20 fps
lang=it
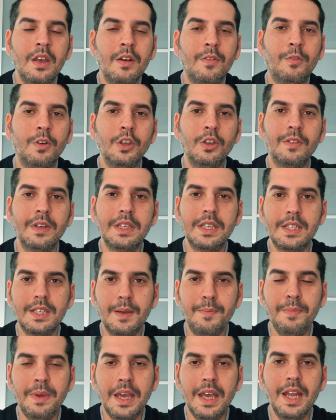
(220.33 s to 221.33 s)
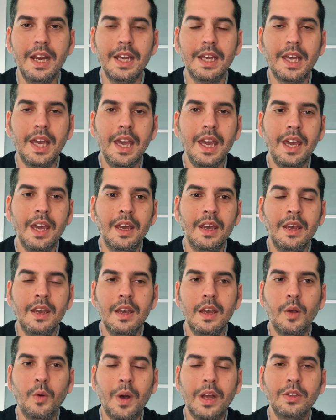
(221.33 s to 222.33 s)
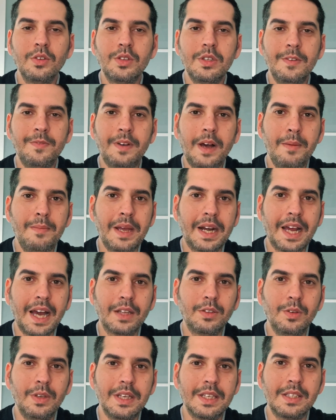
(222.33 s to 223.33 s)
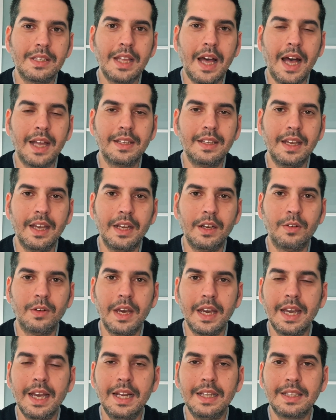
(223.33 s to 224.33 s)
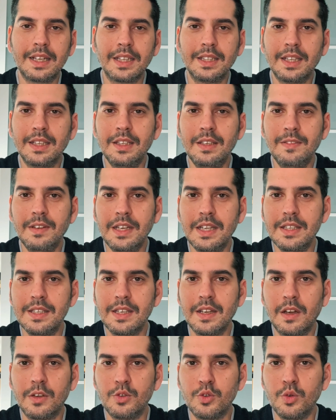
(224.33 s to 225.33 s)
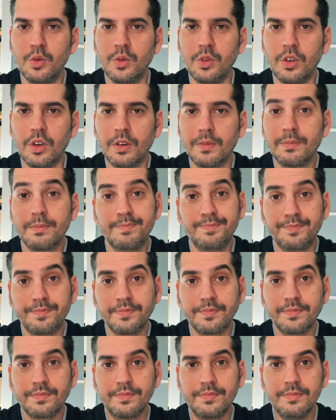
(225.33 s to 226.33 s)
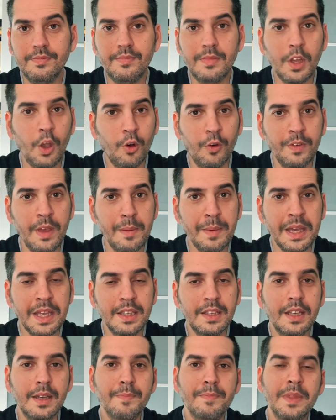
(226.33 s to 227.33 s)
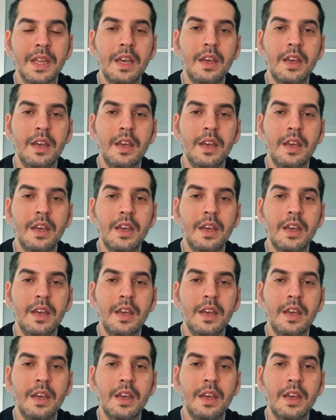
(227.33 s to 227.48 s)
voi dovete sapere che quando si fa il mercato in estate non è che le trattative iniziano a giugno, ovviamente.